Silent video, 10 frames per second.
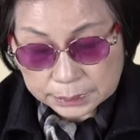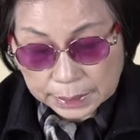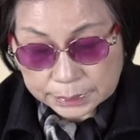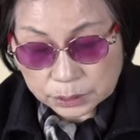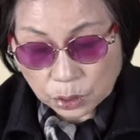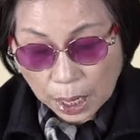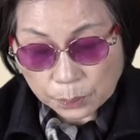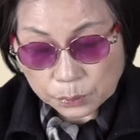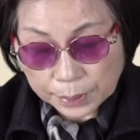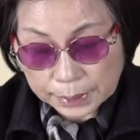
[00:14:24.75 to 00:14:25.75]
자신도
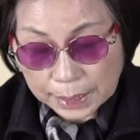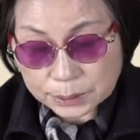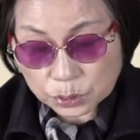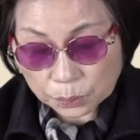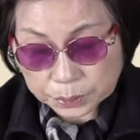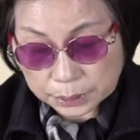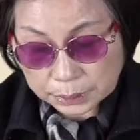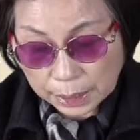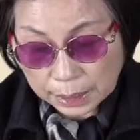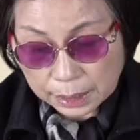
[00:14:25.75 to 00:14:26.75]
아무 말을 할 수
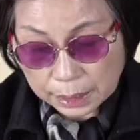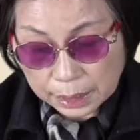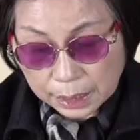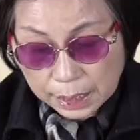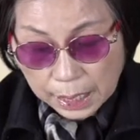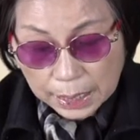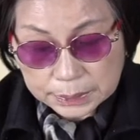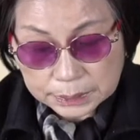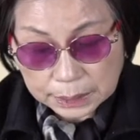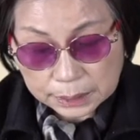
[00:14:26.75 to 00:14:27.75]
없었다. 한
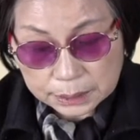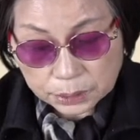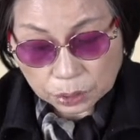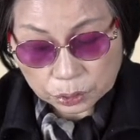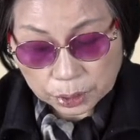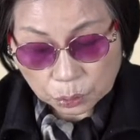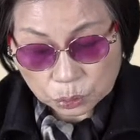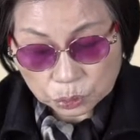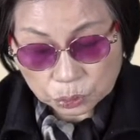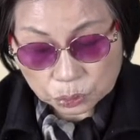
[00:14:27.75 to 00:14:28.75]
시간을 서럽게 울,